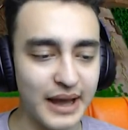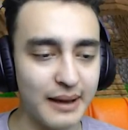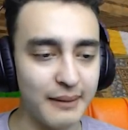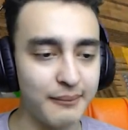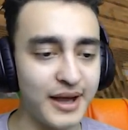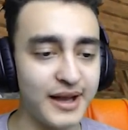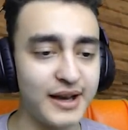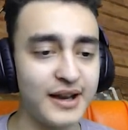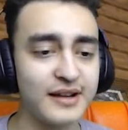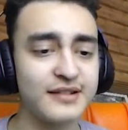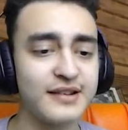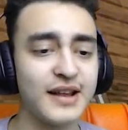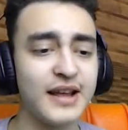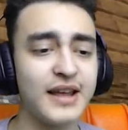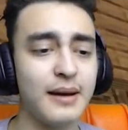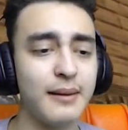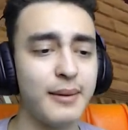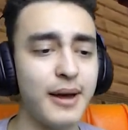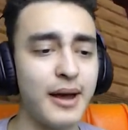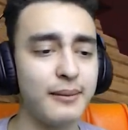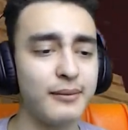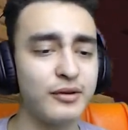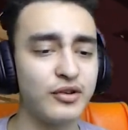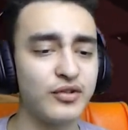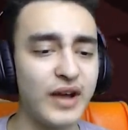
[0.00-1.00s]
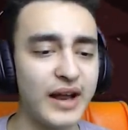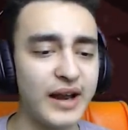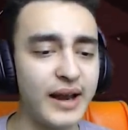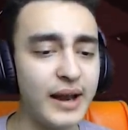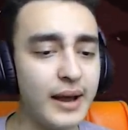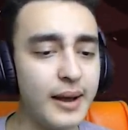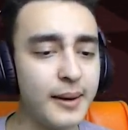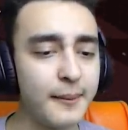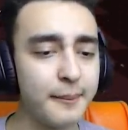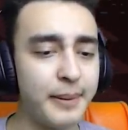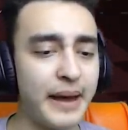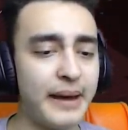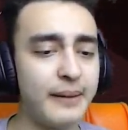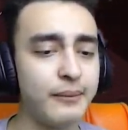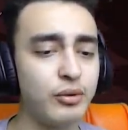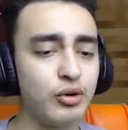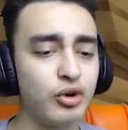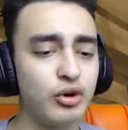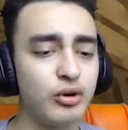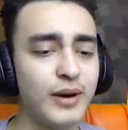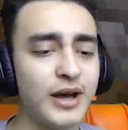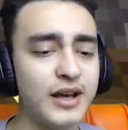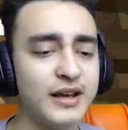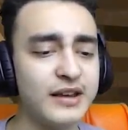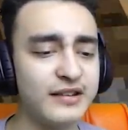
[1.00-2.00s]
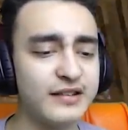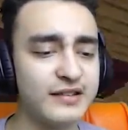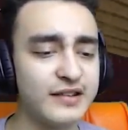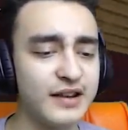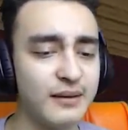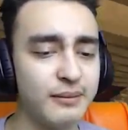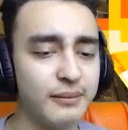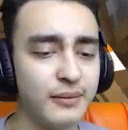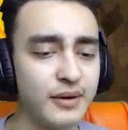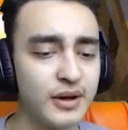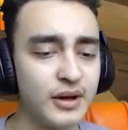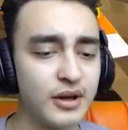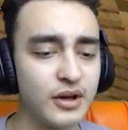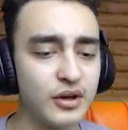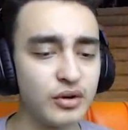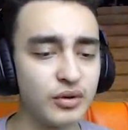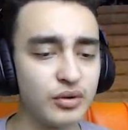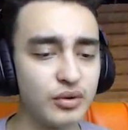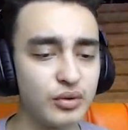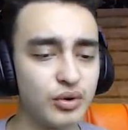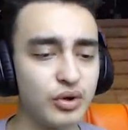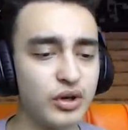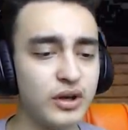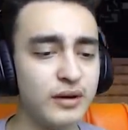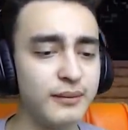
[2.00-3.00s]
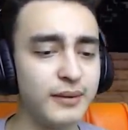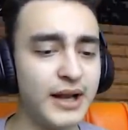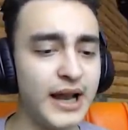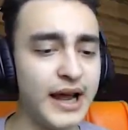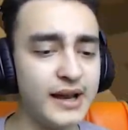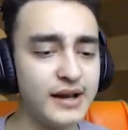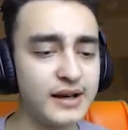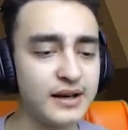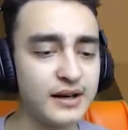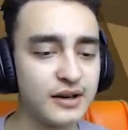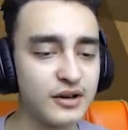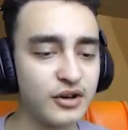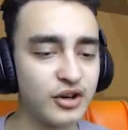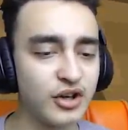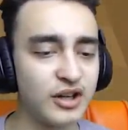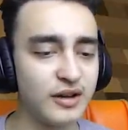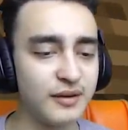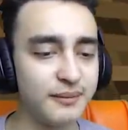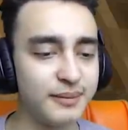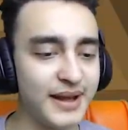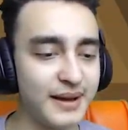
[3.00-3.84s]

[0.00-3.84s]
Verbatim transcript: en azından yemeğimiz var. Ben bir uyumak isteyeyim. Uyuyayım lan. Oğlum bir de